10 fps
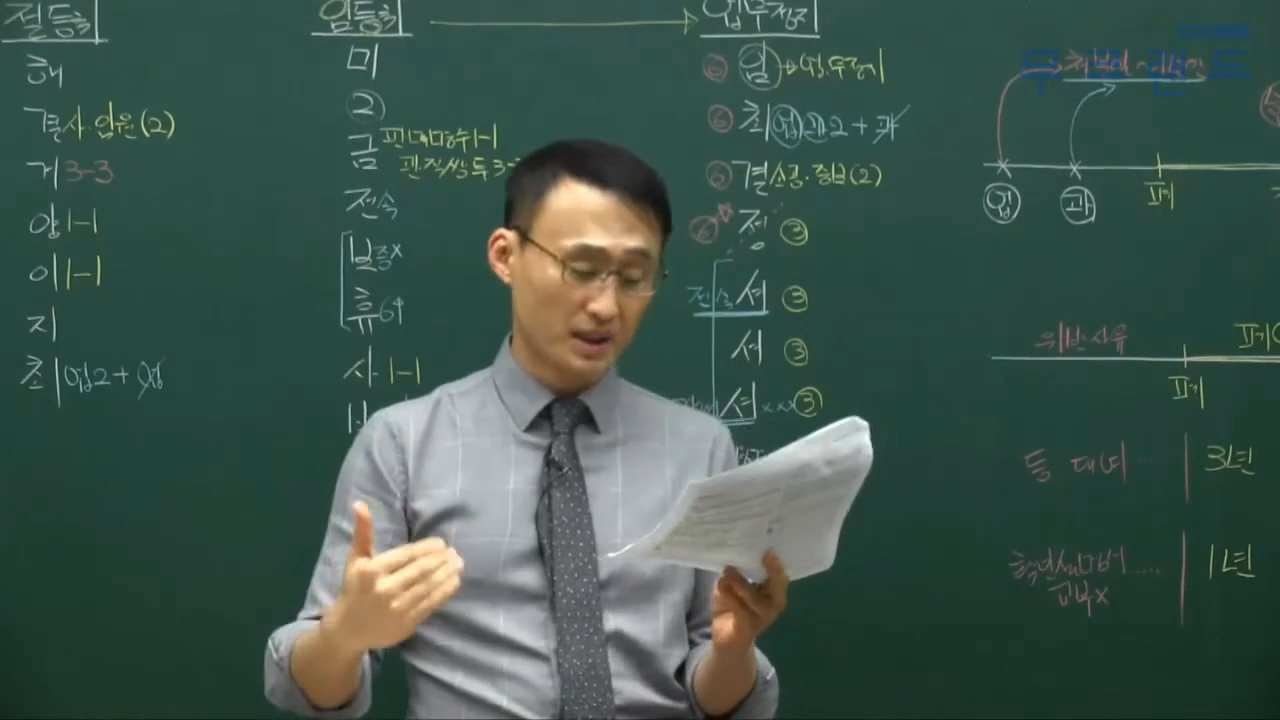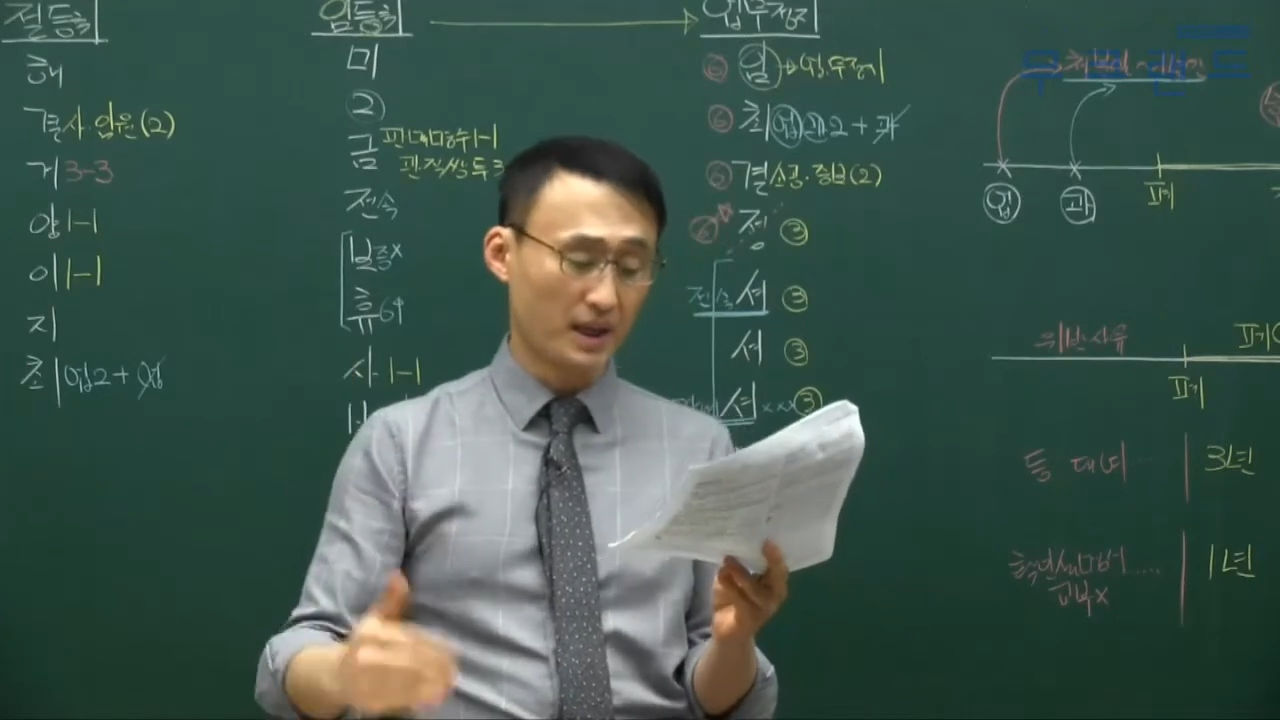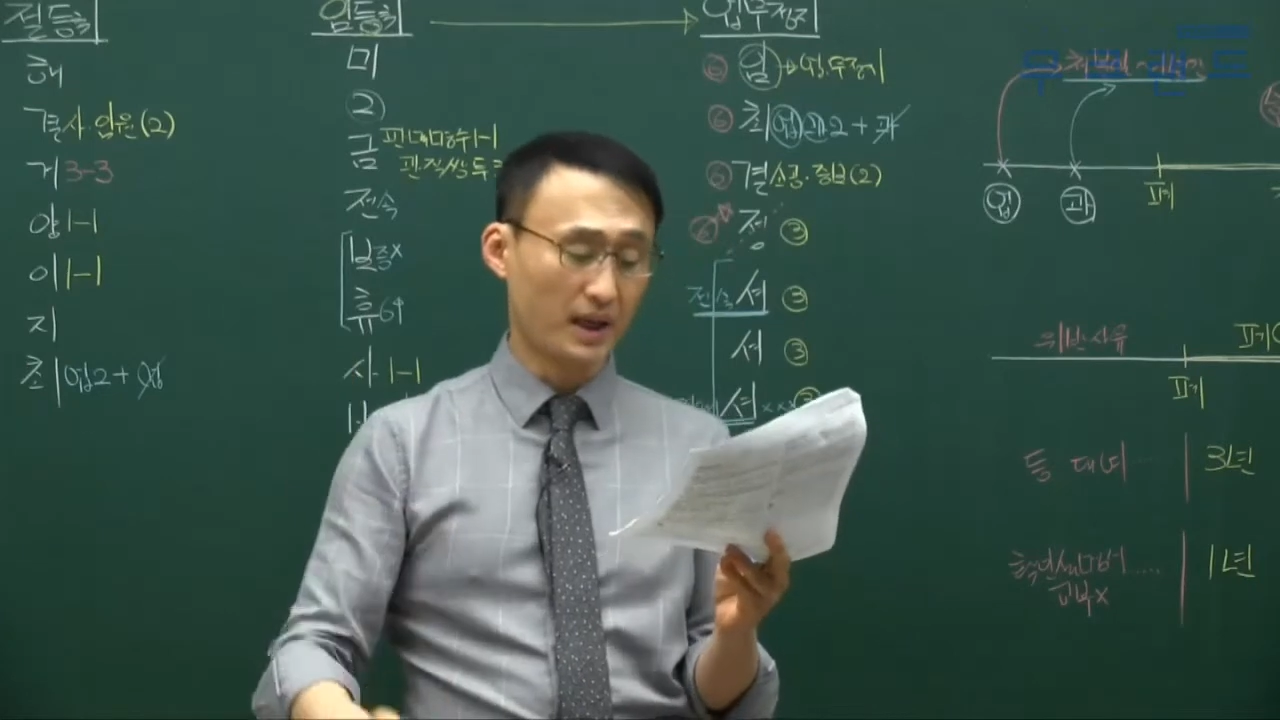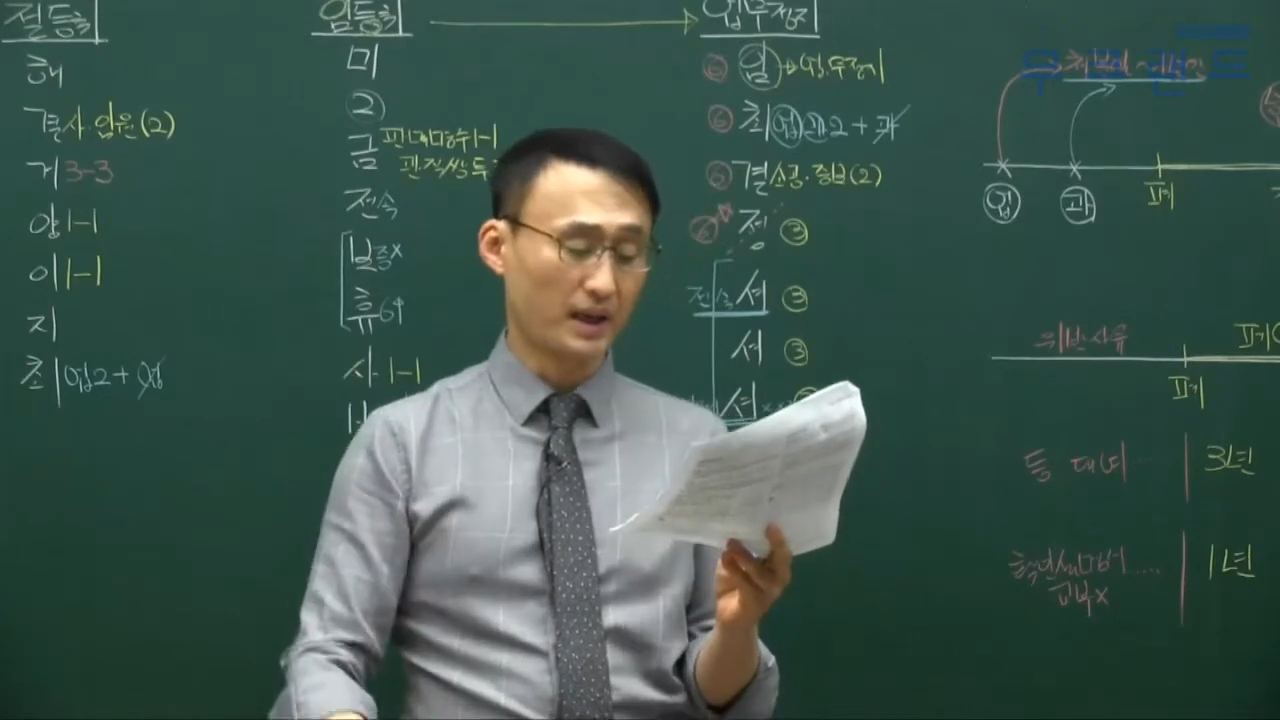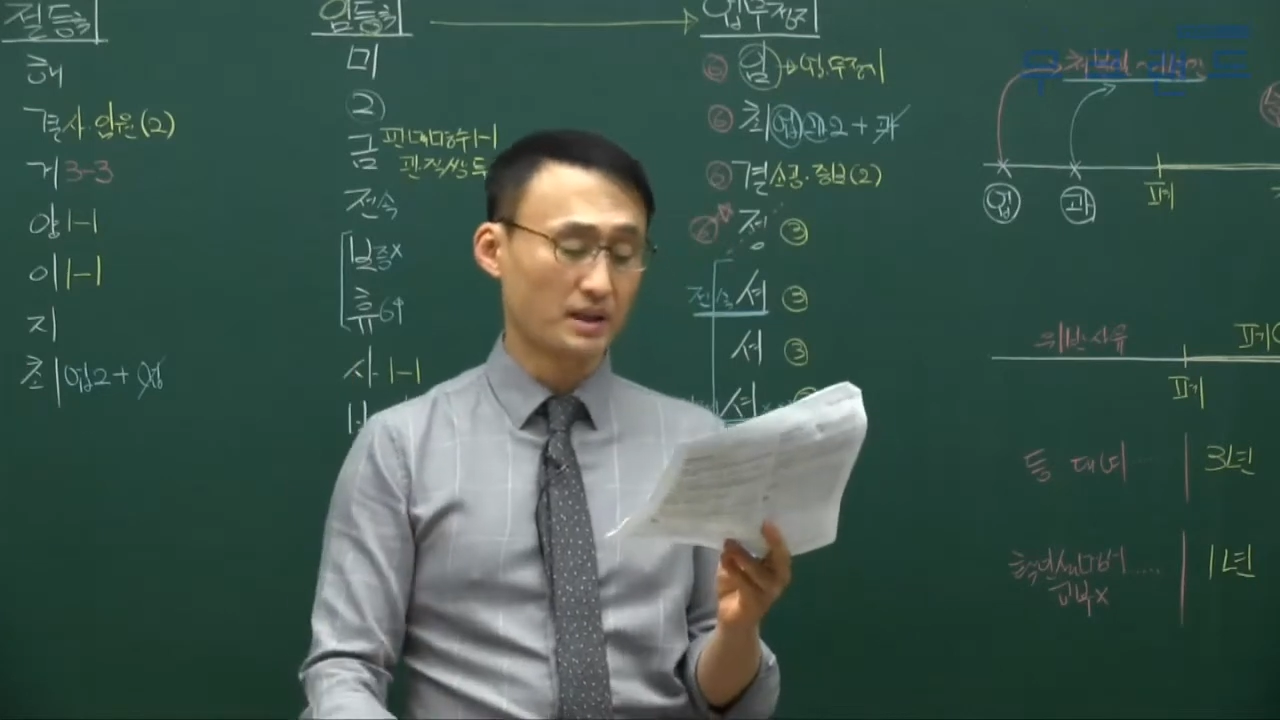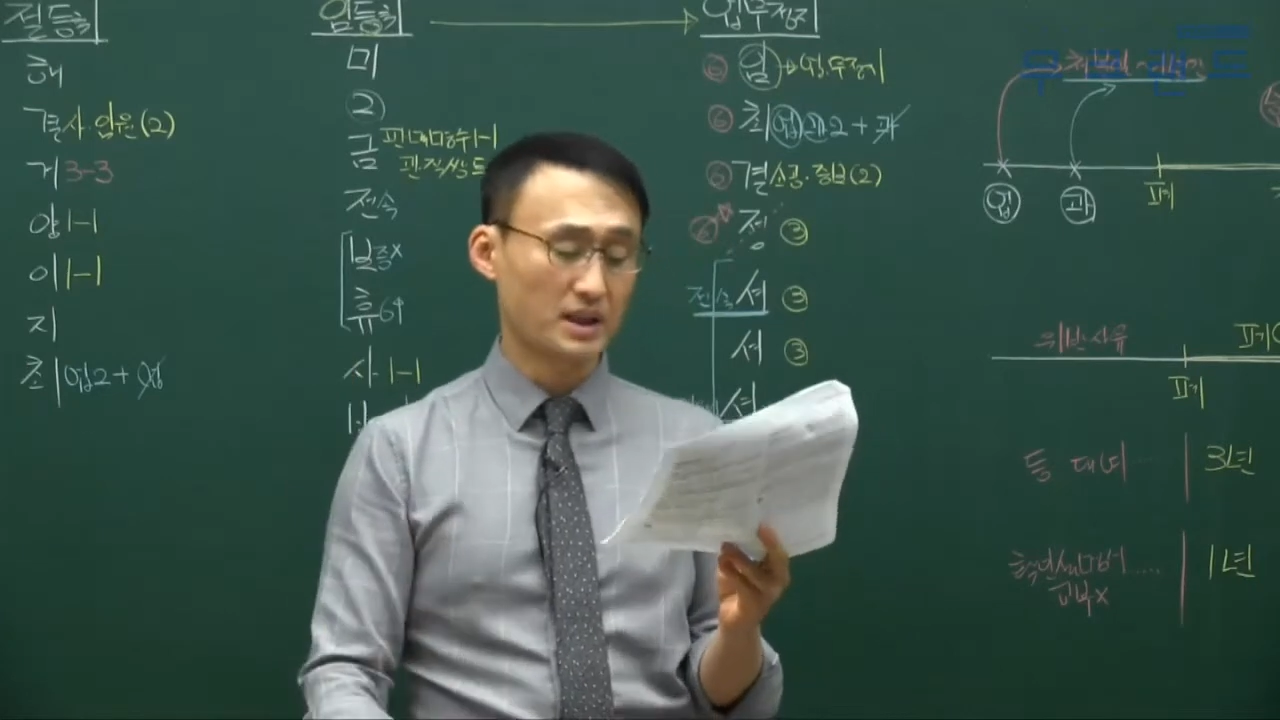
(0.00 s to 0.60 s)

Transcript: 이내에